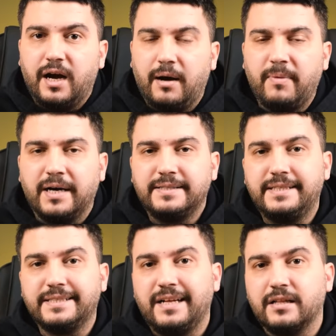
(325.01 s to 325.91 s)
Ama
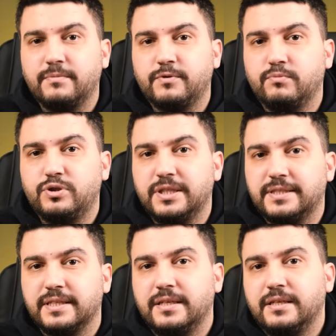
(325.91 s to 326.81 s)
siz kalkıp da bu
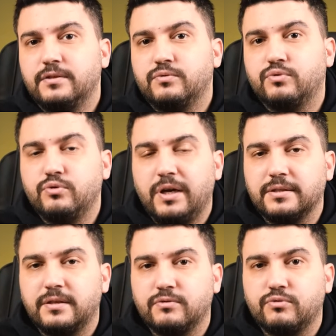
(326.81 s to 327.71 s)
cihazı suyun
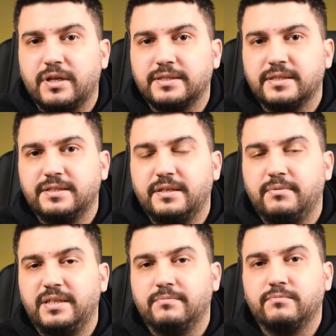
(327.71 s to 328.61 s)
altına tutarsanız
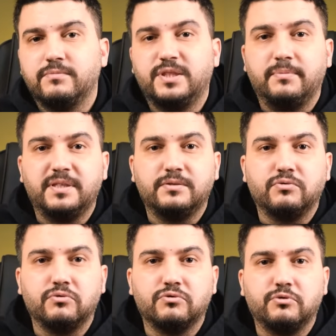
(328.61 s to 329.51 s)
ne bileyim
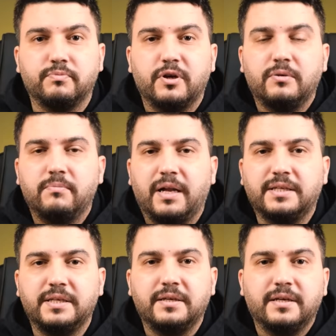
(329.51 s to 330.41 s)
cebinizde unutup
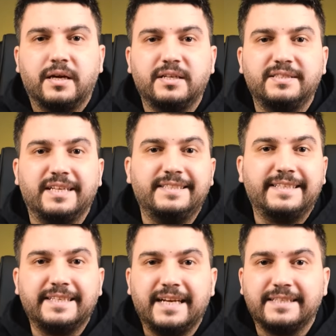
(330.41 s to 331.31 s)
belki hani
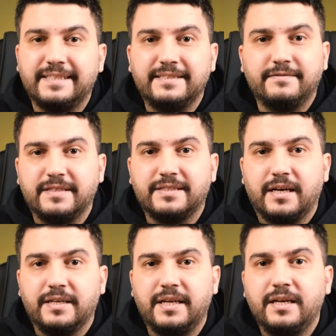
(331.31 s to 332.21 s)
denize girerseniz
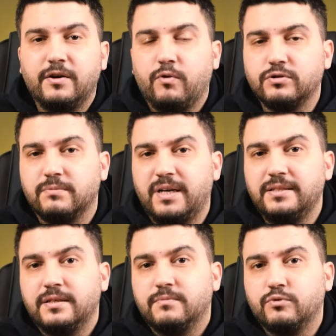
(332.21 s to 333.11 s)
vesaire o
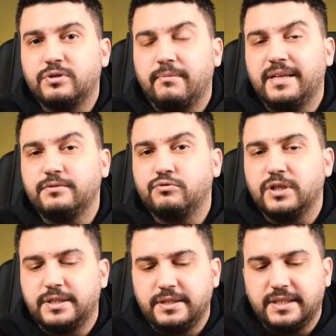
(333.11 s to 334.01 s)
zaman muhtemelen su
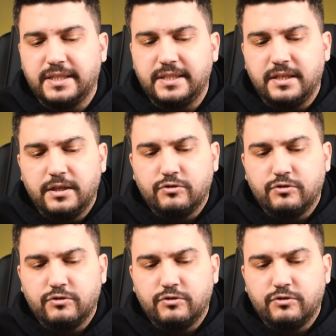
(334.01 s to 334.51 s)
geçirecektir.